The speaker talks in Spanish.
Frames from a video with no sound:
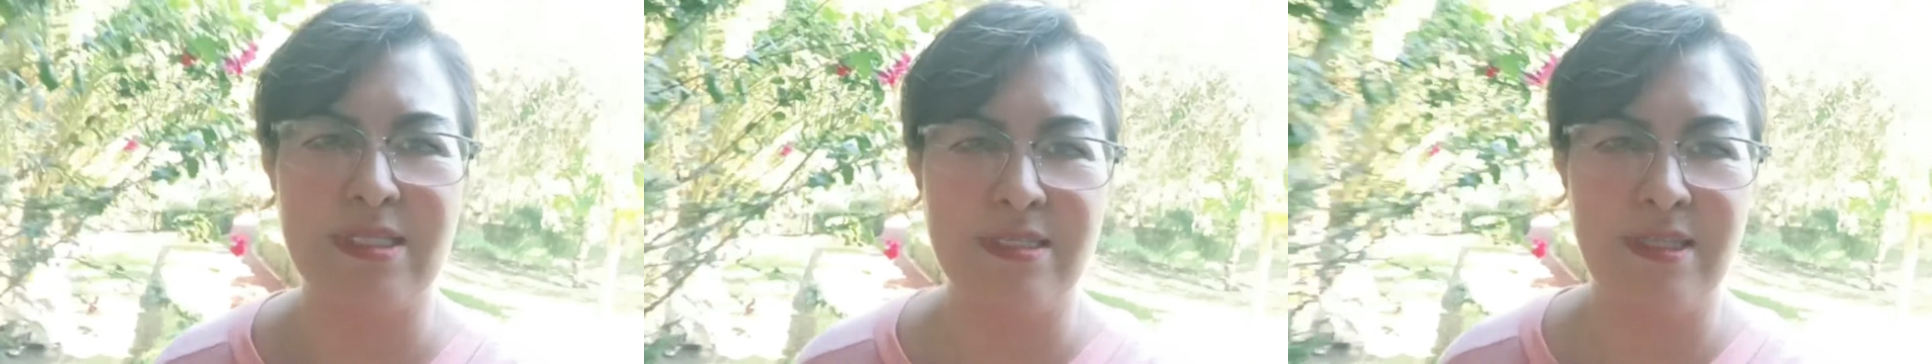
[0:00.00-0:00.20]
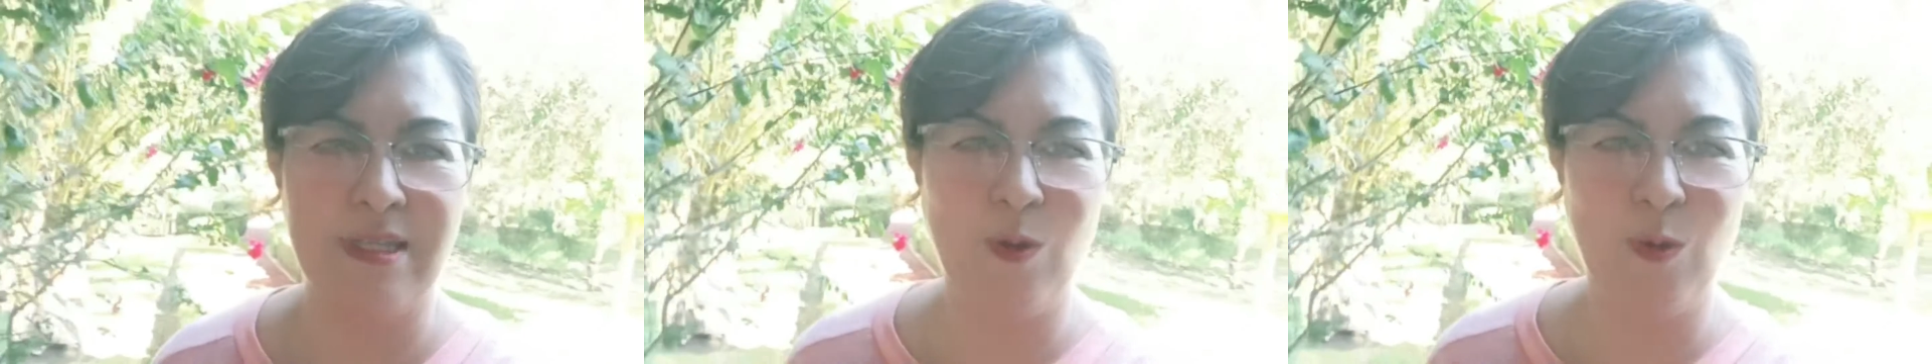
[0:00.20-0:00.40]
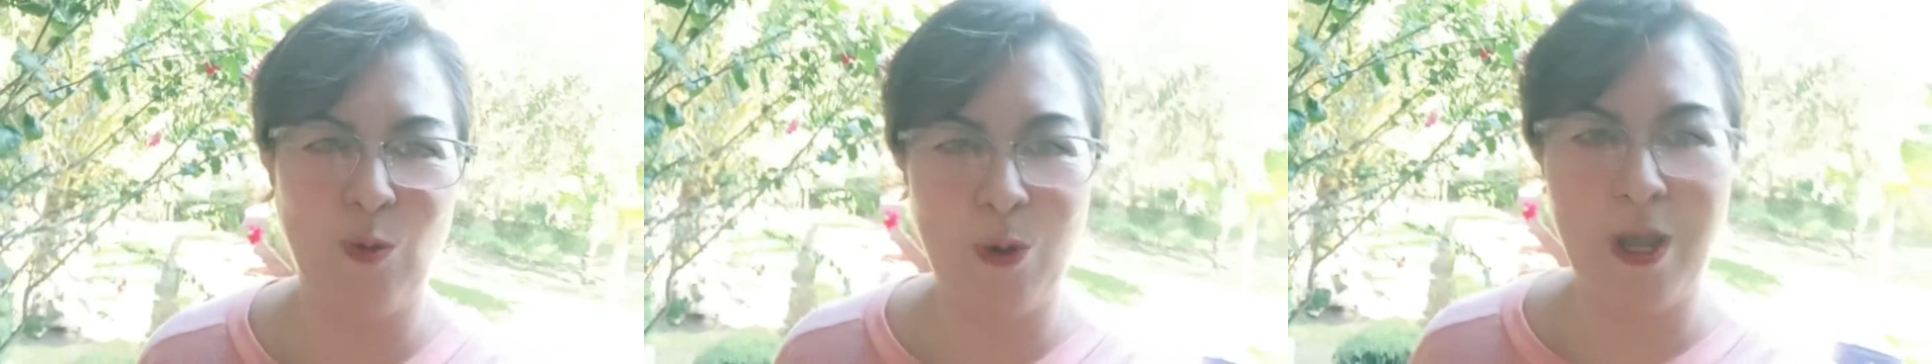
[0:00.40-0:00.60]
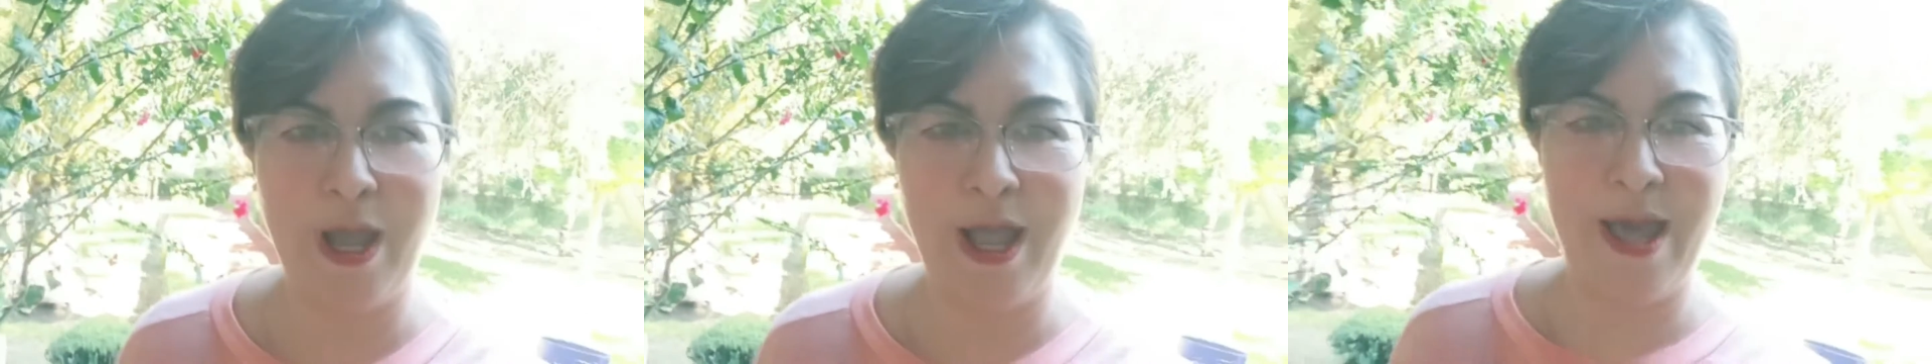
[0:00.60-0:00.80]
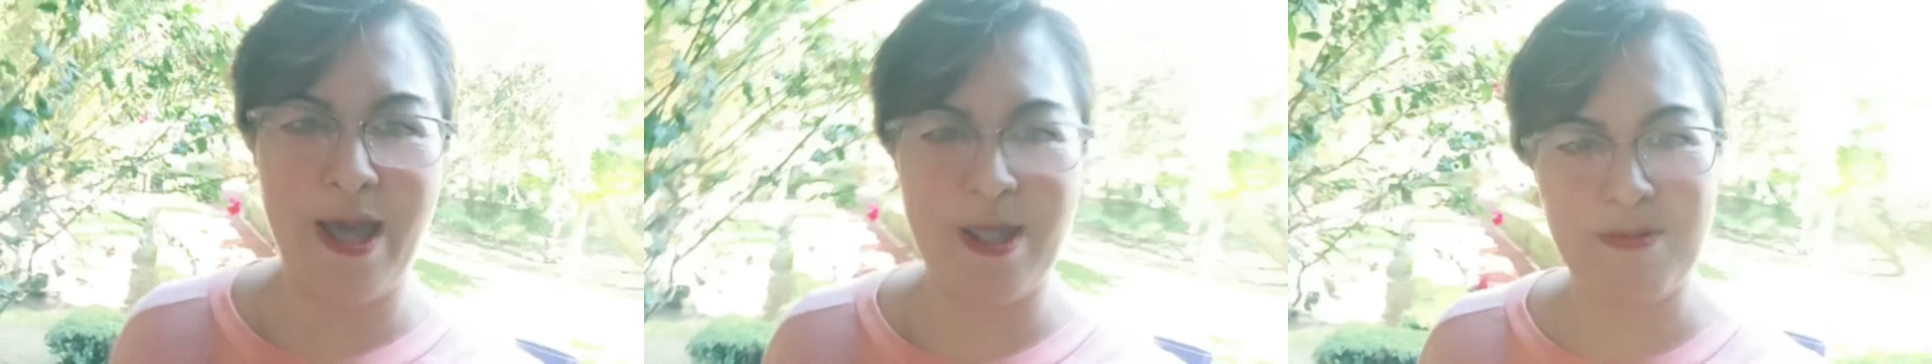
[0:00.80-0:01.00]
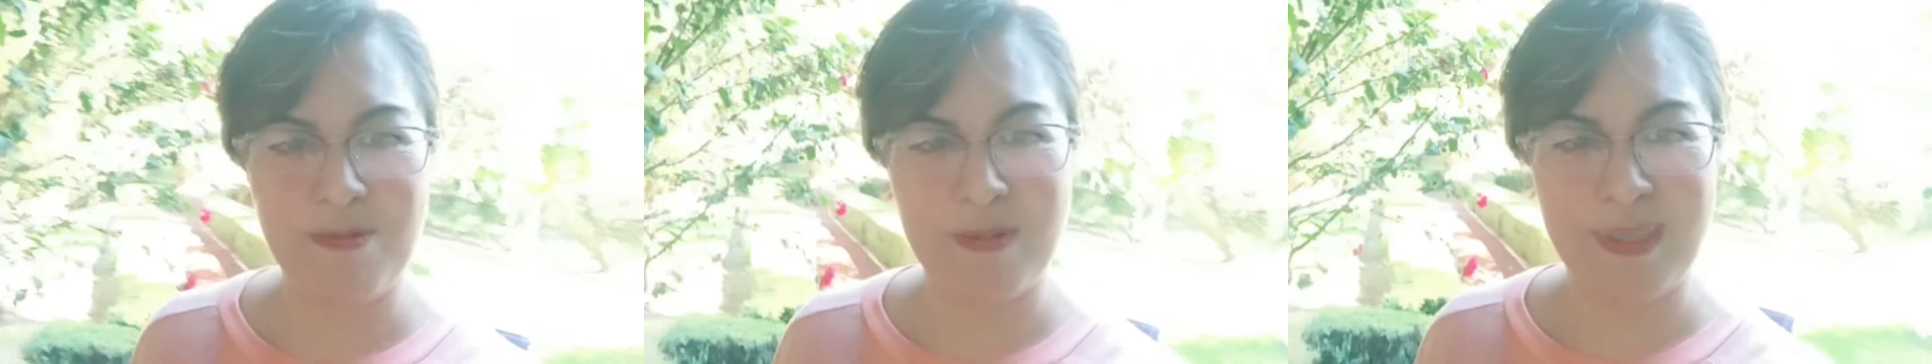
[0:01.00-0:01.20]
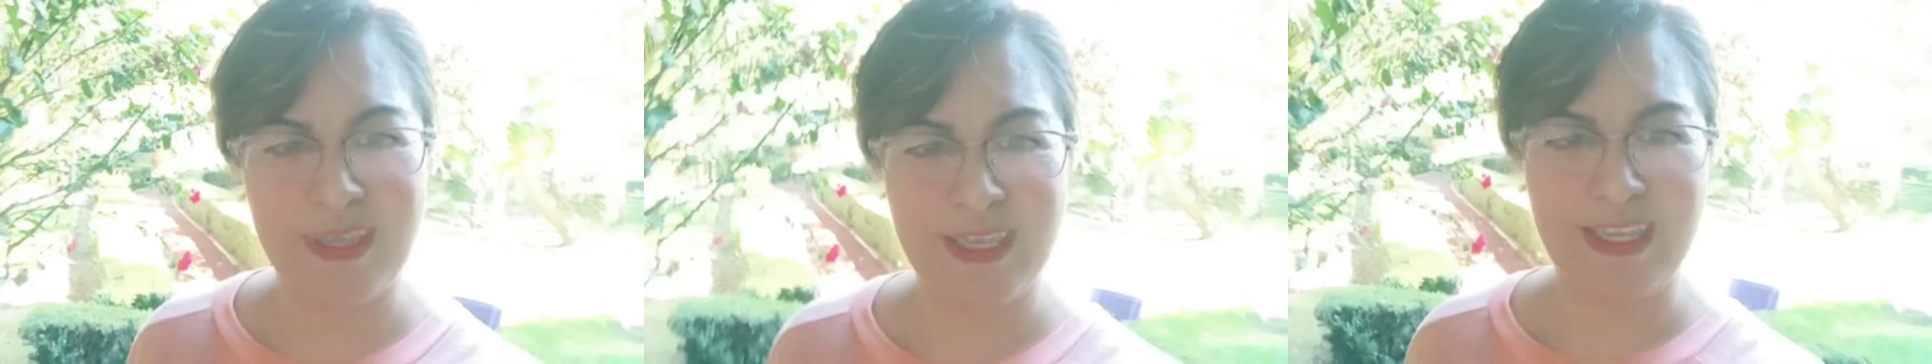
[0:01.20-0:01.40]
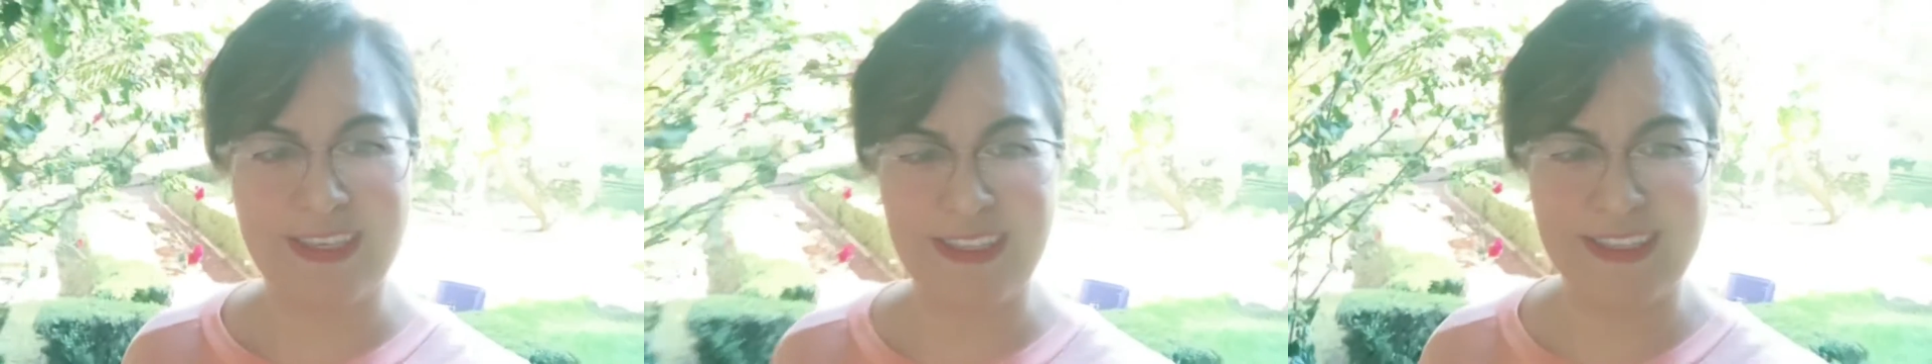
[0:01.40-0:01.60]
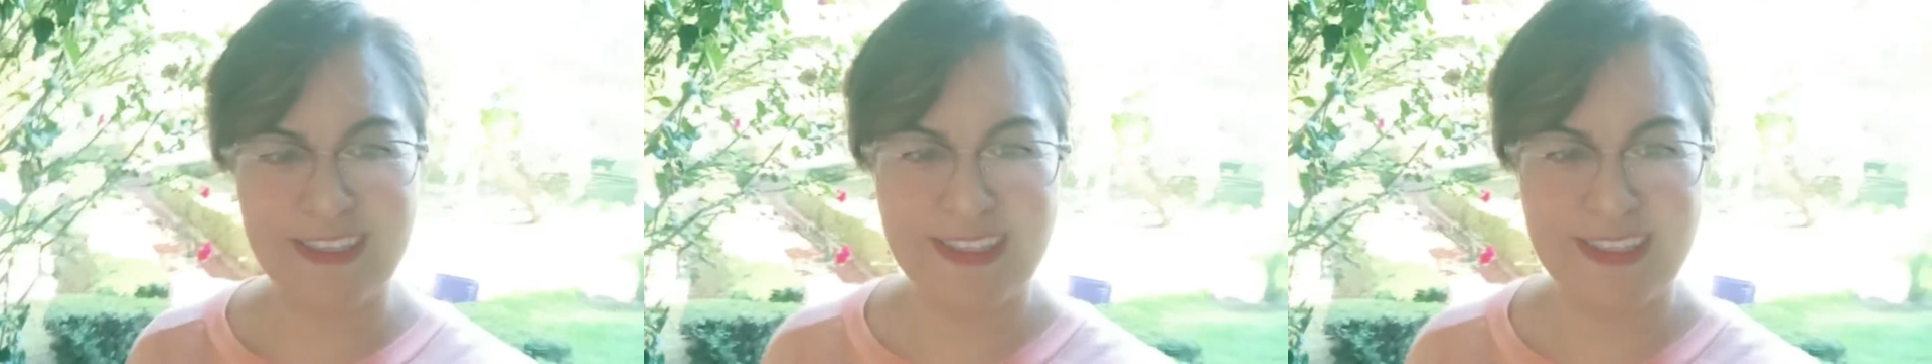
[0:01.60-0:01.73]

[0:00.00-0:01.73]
este lugar, ve.